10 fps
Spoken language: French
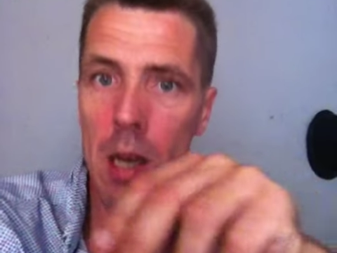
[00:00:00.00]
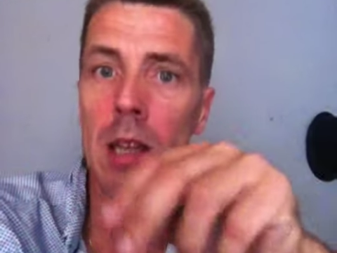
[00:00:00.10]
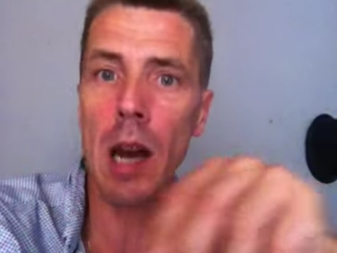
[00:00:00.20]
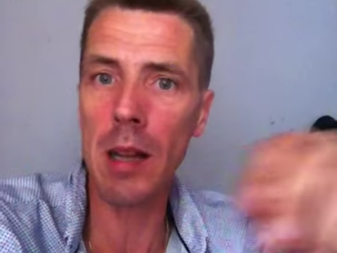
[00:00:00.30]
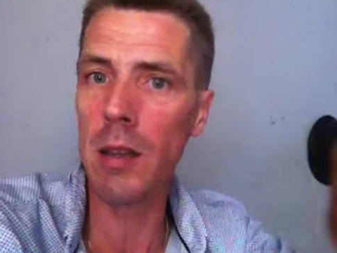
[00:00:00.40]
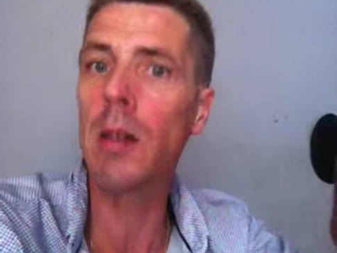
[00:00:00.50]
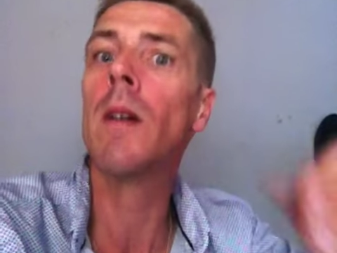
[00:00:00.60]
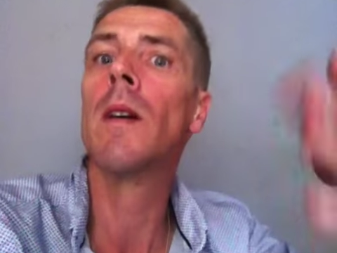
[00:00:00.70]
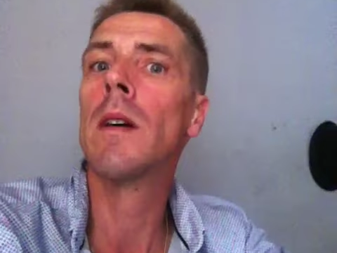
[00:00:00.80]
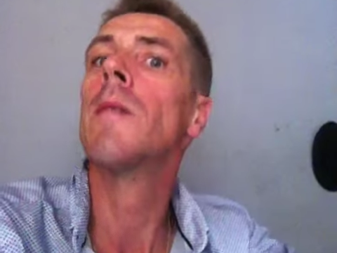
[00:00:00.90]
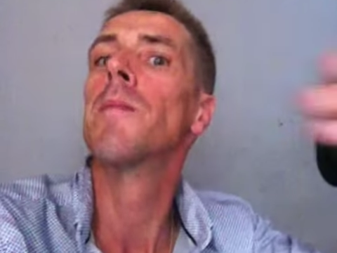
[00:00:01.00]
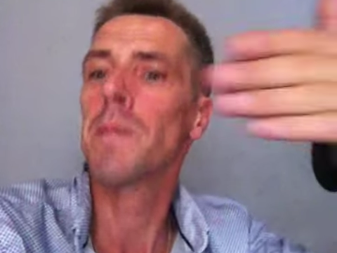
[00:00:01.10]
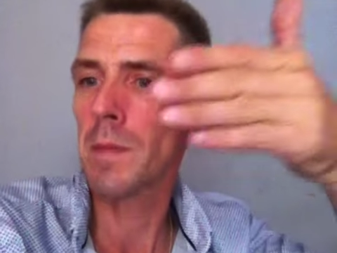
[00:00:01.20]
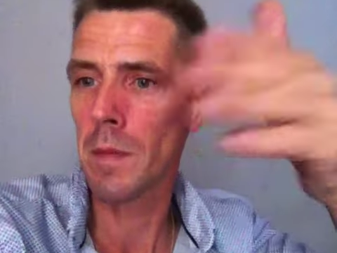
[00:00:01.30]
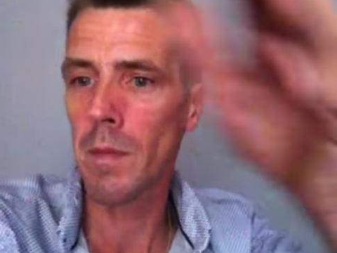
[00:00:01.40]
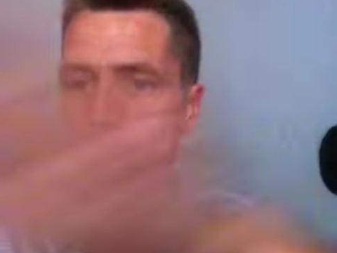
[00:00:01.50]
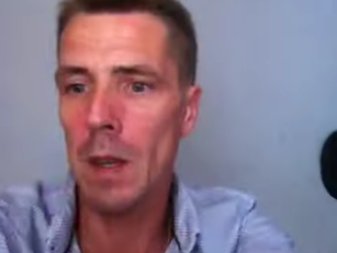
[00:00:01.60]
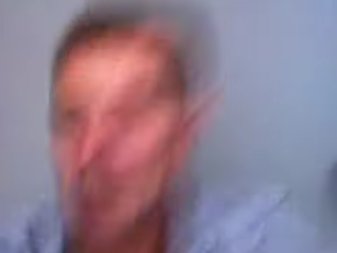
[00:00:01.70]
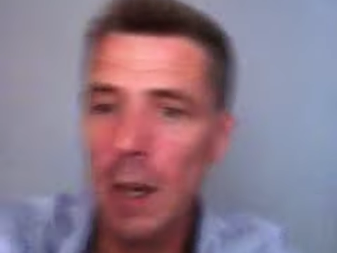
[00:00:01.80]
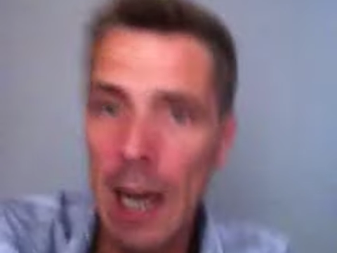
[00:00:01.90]
les dates
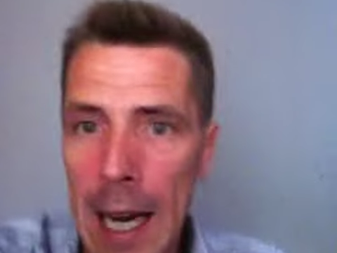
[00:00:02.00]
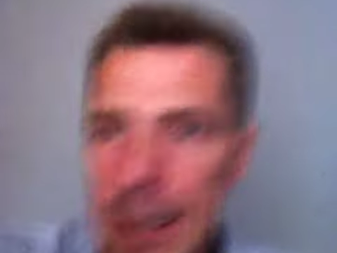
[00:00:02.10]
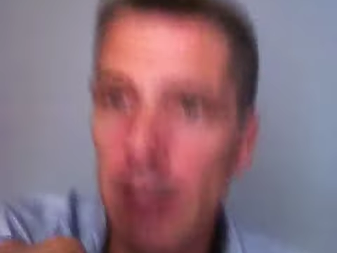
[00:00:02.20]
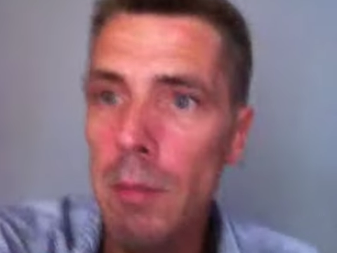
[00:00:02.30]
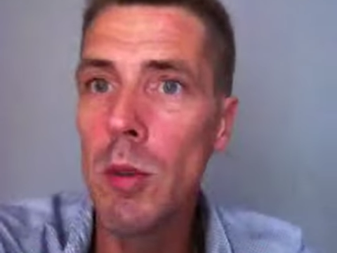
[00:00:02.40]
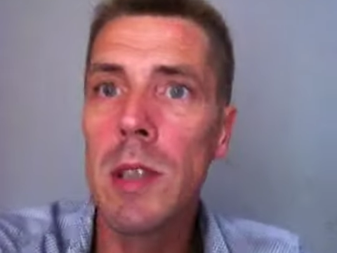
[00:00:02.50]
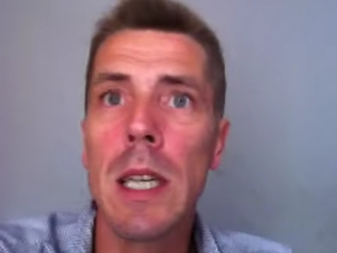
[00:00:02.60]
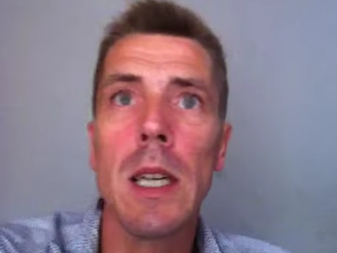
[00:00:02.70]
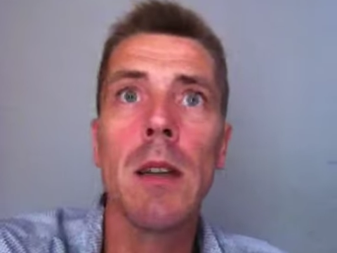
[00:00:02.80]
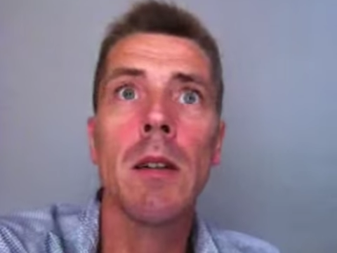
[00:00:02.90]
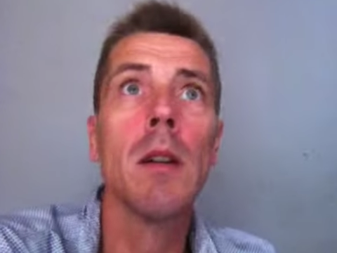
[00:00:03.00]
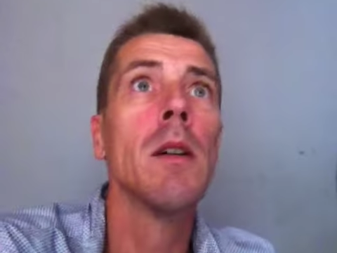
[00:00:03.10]
arrête moustique